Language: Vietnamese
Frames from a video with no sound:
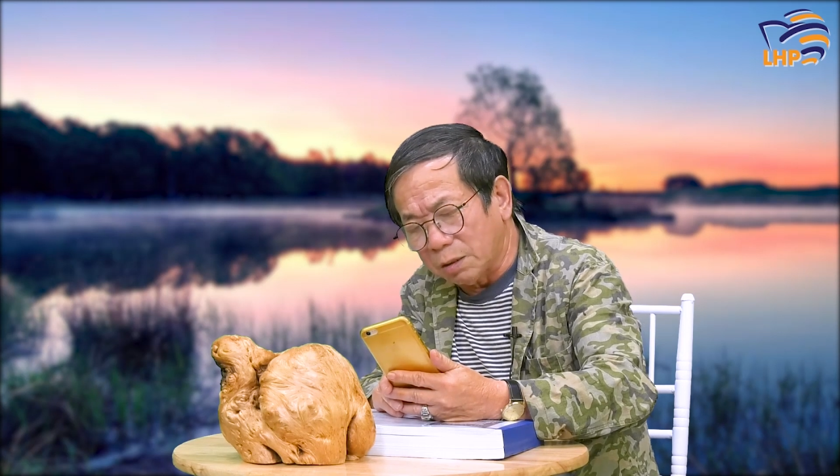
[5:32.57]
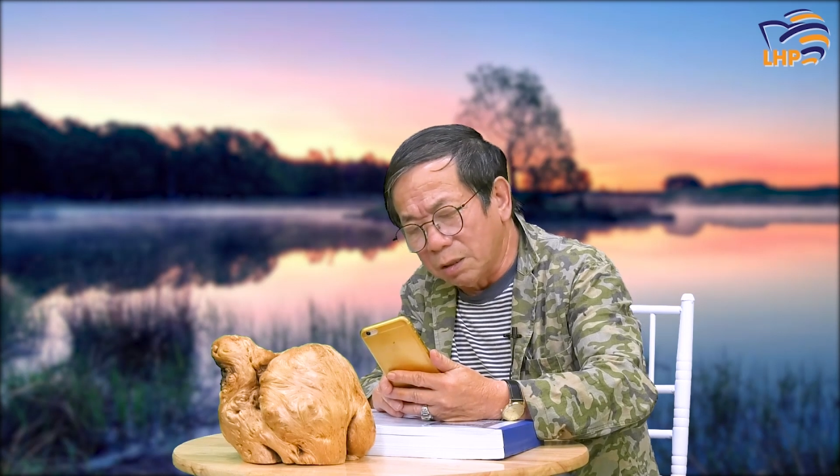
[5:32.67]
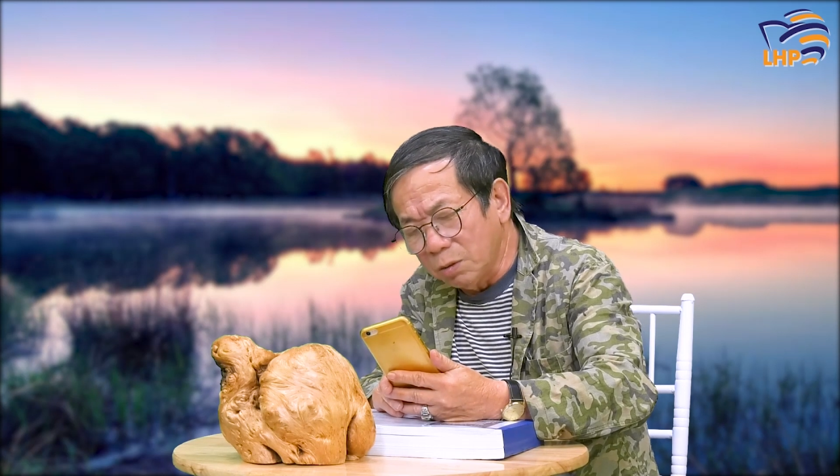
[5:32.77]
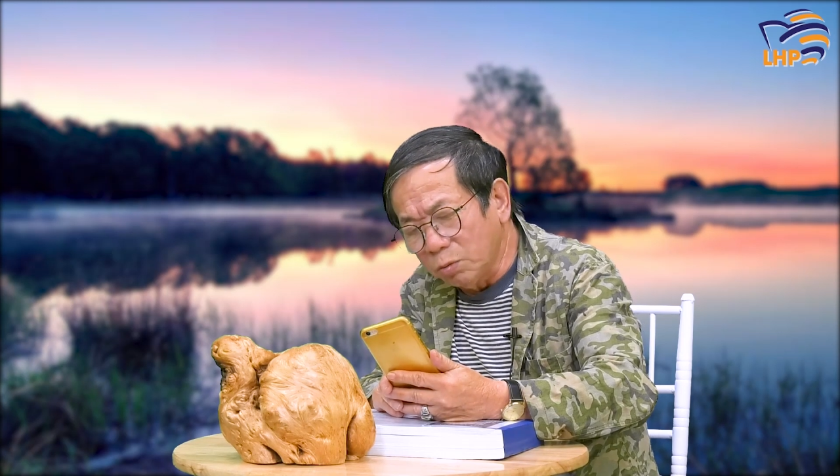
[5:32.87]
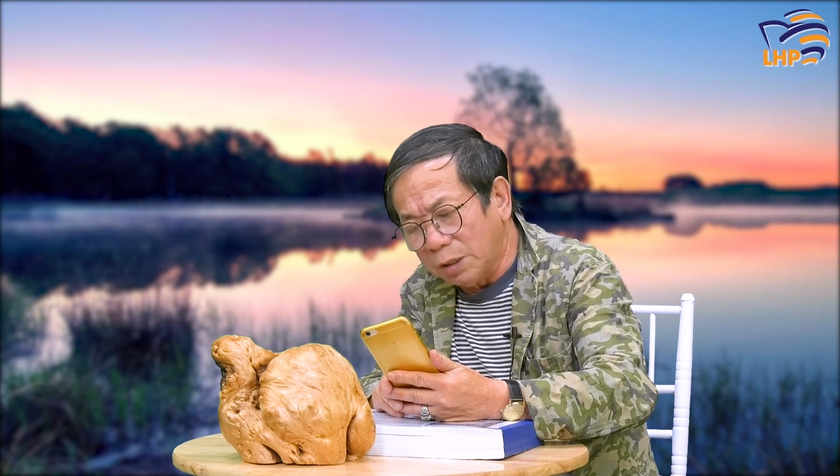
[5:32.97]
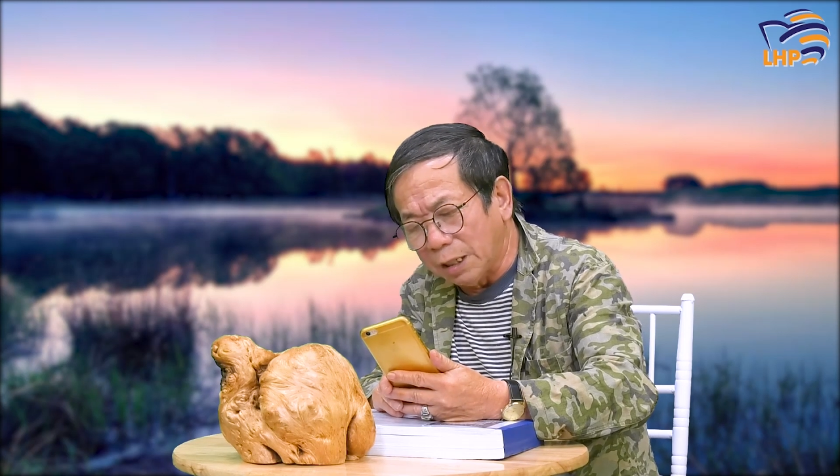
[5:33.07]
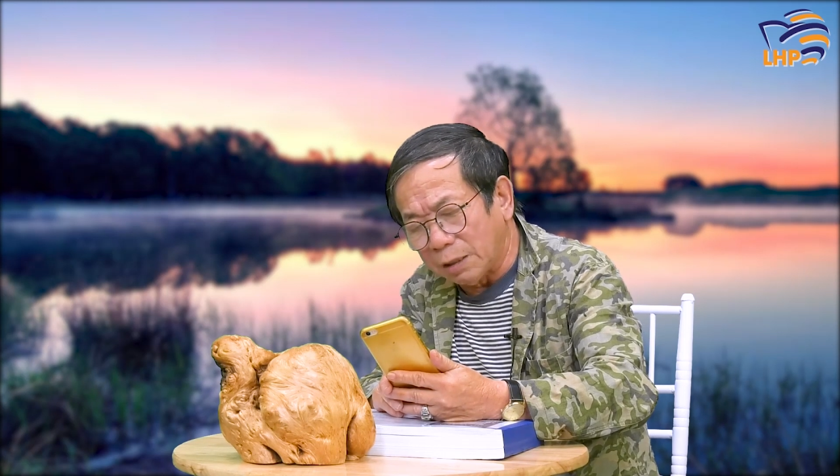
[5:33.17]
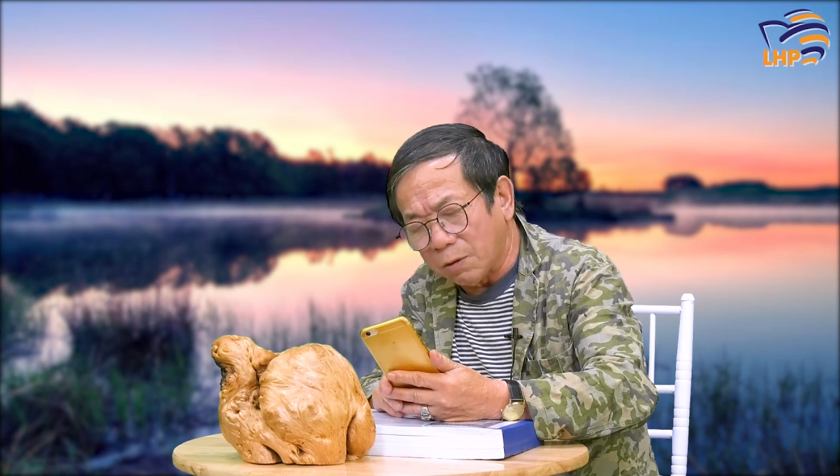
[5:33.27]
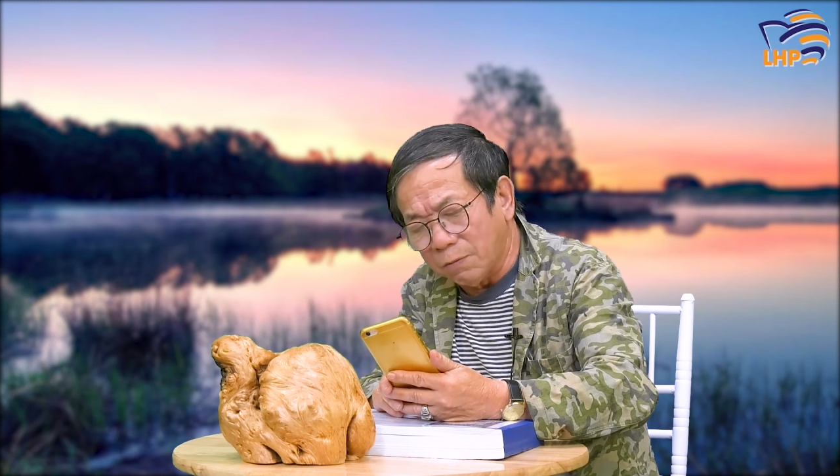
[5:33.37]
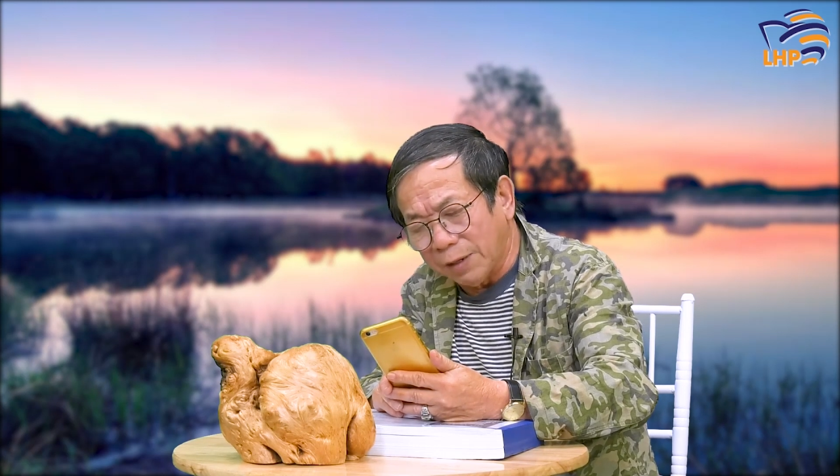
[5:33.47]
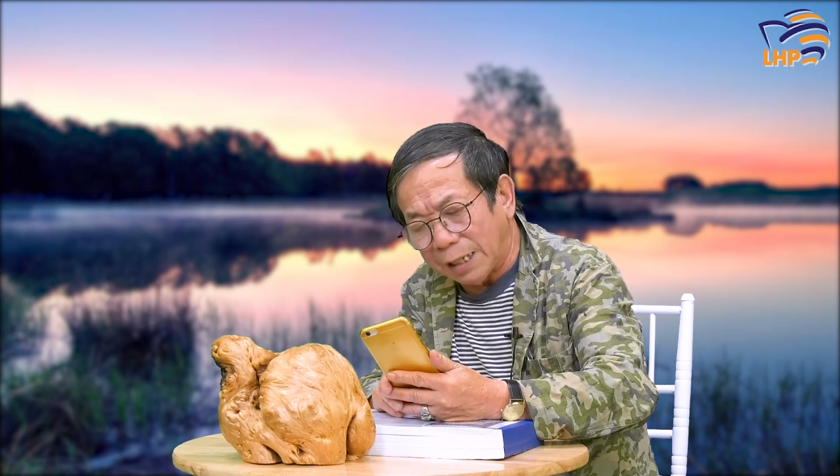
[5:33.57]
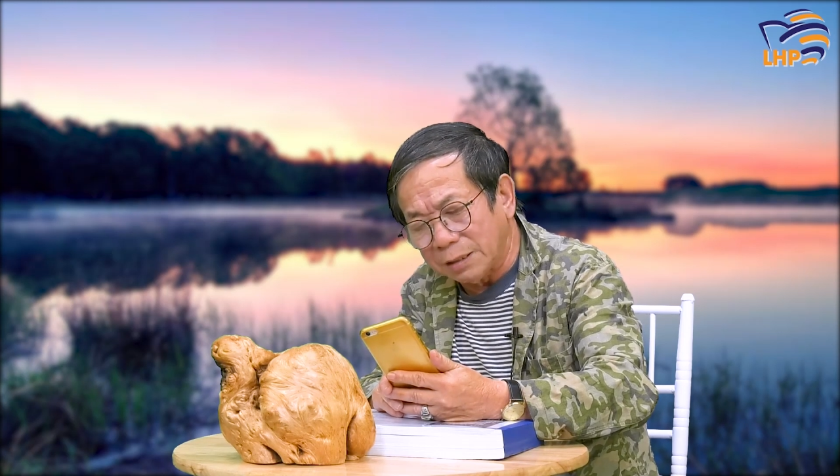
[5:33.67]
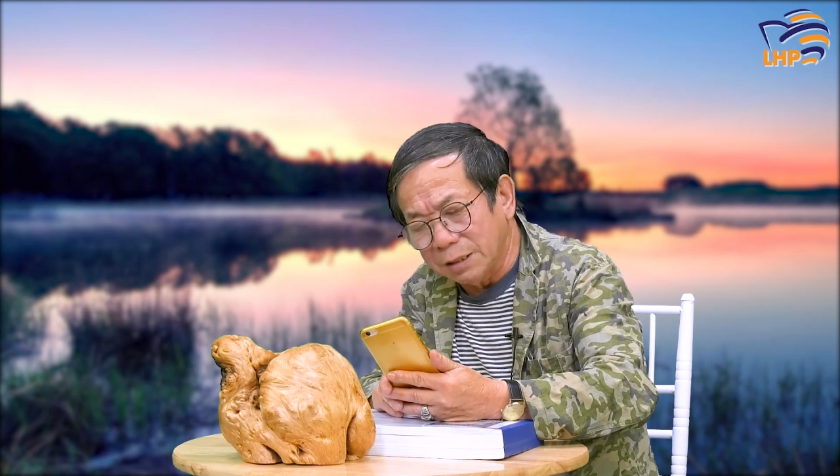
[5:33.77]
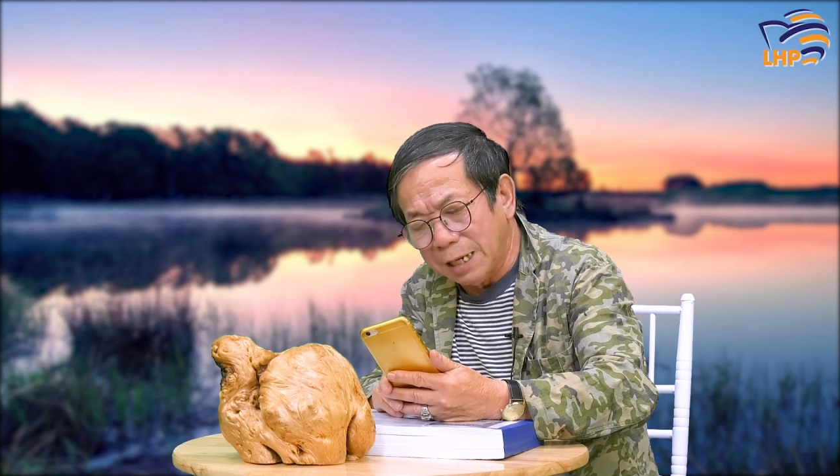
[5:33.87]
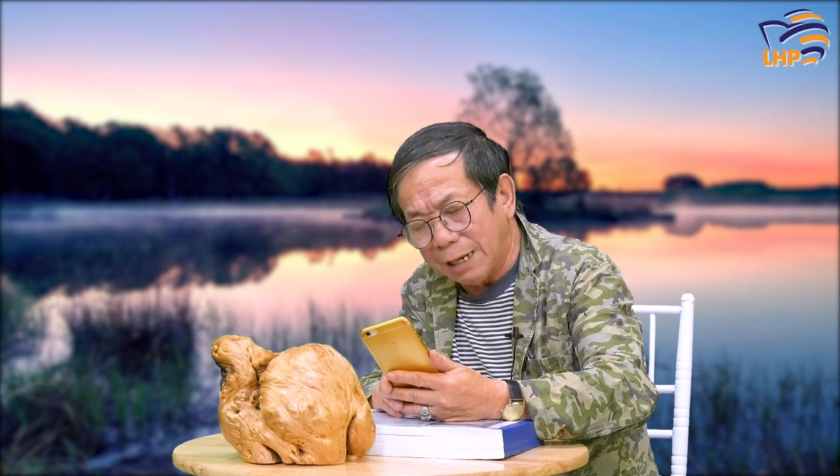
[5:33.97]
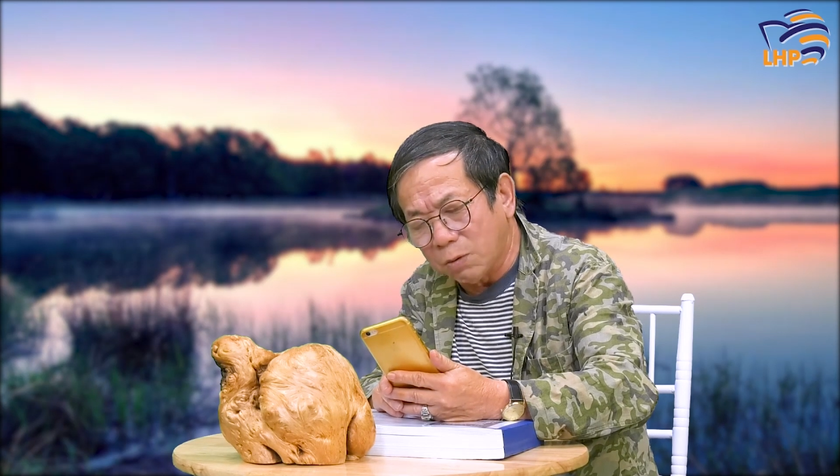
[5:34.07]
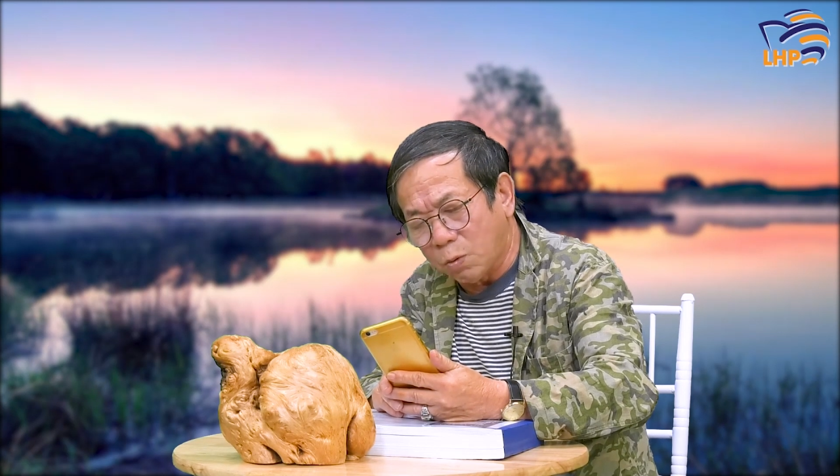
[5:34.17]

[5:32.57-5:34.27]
Hữu Thỉnh có vẻ như đang